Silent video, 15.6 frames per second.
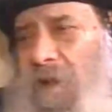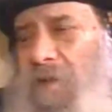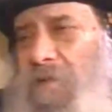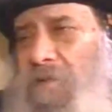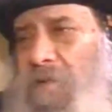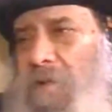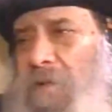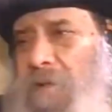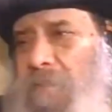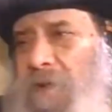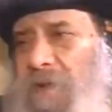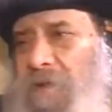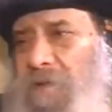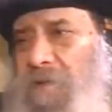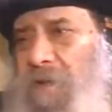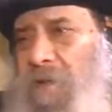
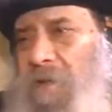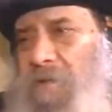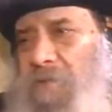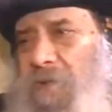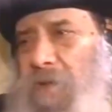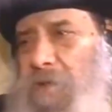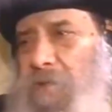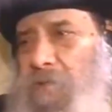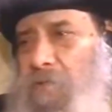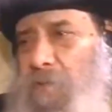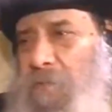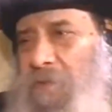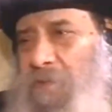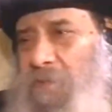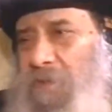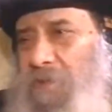حيران بين
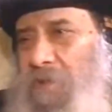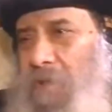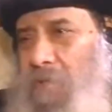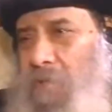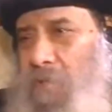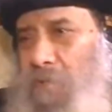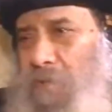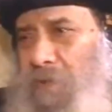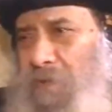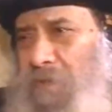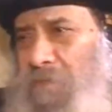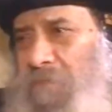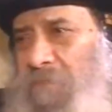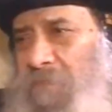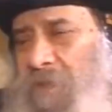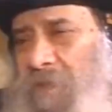تقدم
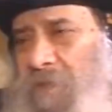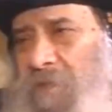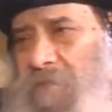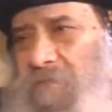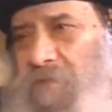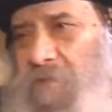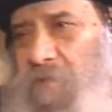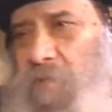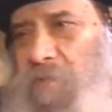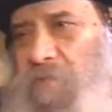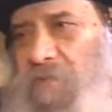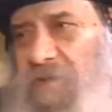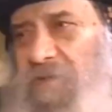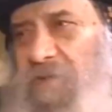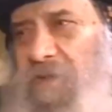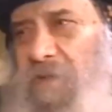وتأخري في
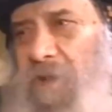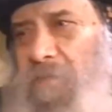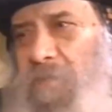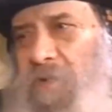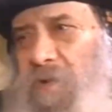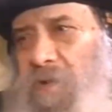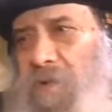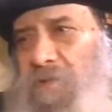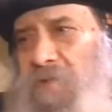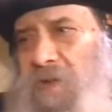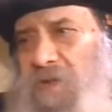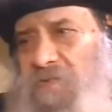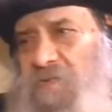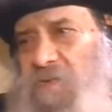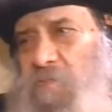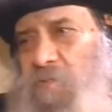غرفة حمراء
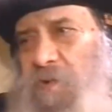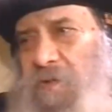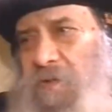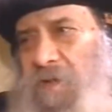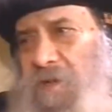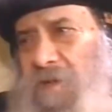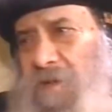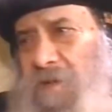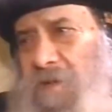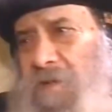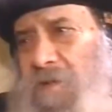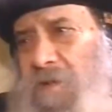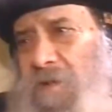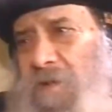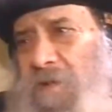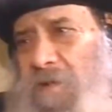تحسب أنها
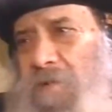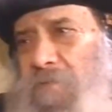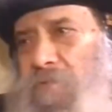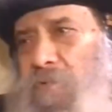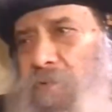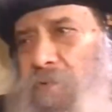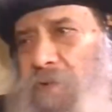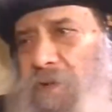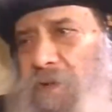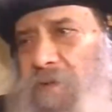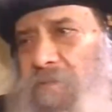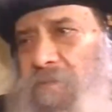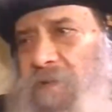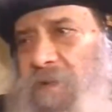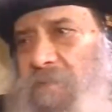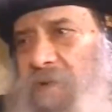قد
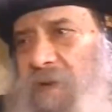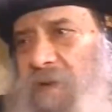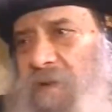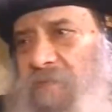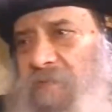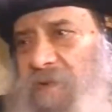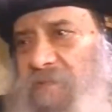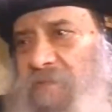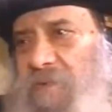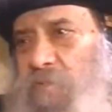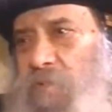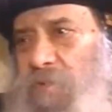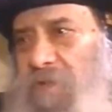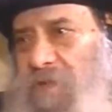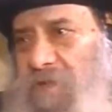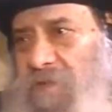درجت بدم العفاف
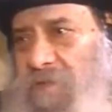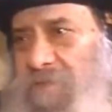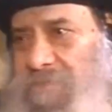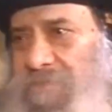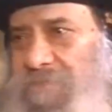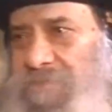المهدر